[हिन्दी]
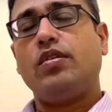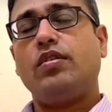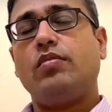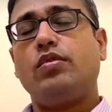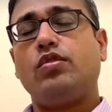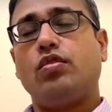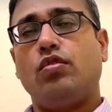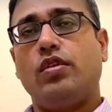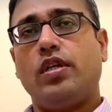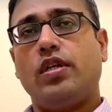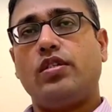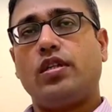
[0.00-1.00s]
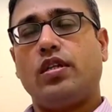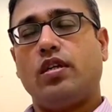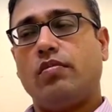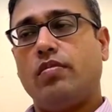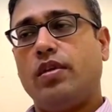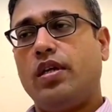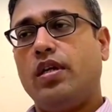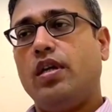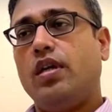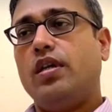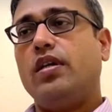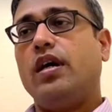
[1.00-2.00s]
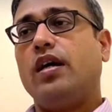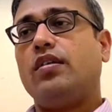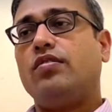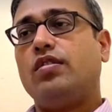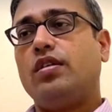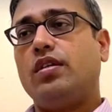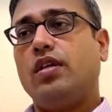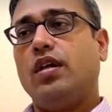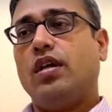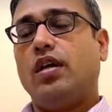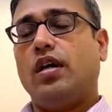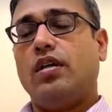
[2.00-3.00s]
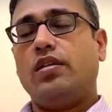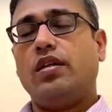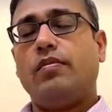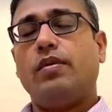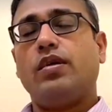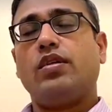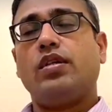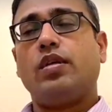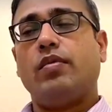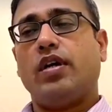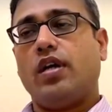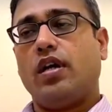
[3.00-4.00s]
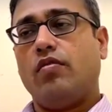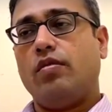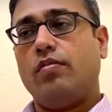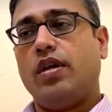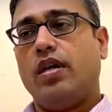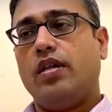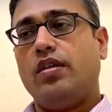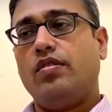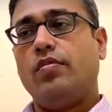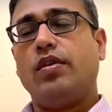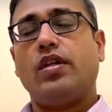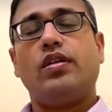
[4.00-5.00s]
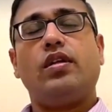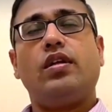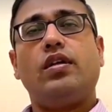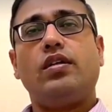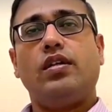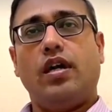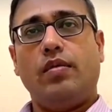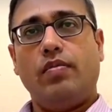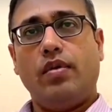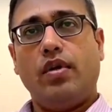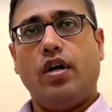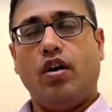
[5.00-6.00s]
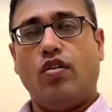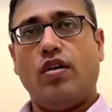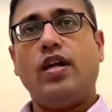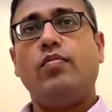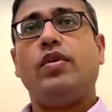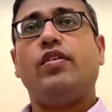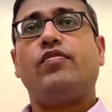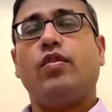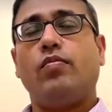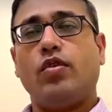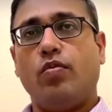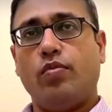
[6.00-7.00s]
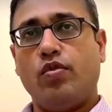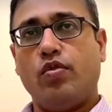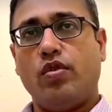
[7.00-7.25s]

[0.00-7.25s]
आप किसी बिचौलिए के चक्कर में या किसी अन्यथा व्यक्ति के बहकावे में आने से बेहतर है कि आप ऑनलाइन प्लेटफॉर्म का